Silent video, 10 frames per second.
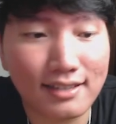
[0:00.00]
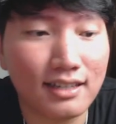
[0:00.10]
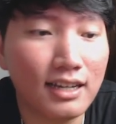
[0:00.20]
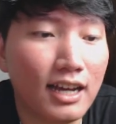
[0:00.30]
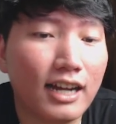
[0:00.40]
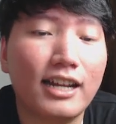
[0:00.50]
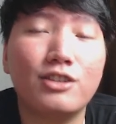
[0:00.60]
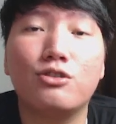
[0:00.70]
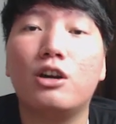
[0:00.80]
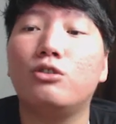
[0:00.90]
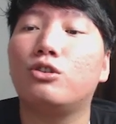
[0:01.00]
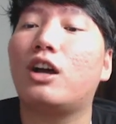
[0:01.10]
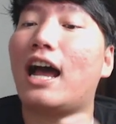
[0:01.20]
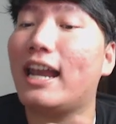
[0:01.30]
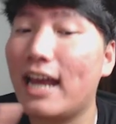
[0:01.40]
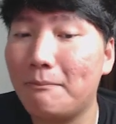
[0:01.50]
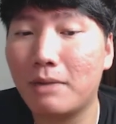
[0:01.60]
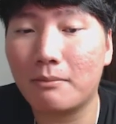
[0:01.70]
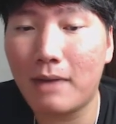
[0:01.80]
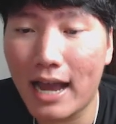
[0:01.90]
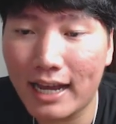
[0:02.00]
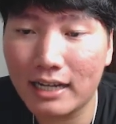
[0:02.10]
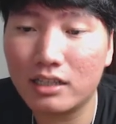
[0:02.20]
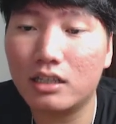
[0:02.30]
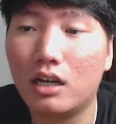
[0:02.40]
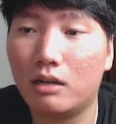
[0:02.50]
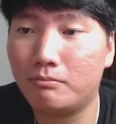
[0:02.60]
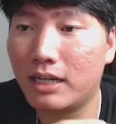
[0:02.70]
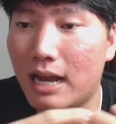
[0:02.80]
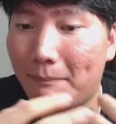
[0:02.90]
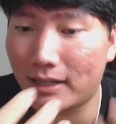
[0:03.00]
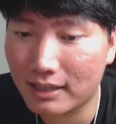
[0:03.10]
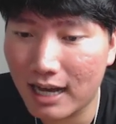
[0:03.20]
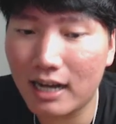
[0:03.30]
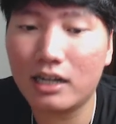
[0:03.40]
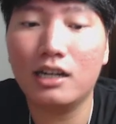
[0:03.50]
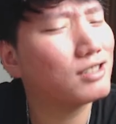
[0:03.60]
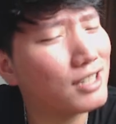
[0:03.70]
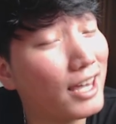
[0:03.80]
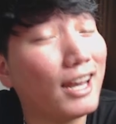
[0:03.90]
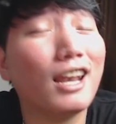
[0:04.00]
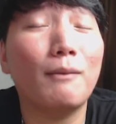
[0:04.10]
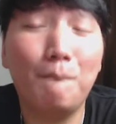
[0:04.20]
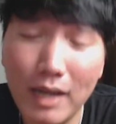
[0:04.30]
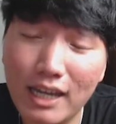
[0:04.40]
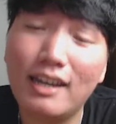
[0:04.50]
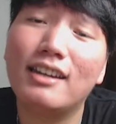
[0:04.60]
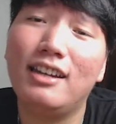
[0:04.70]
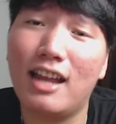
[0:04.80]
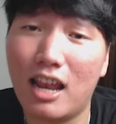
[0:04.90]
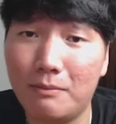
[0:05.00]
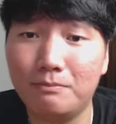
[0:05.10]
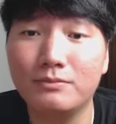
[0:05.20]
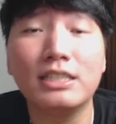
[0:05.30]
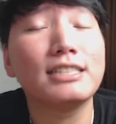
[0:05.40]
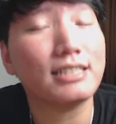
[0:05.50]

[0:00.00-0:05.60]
case Dan juga untuk kalian bermain mendapatkan skin lebih di dalam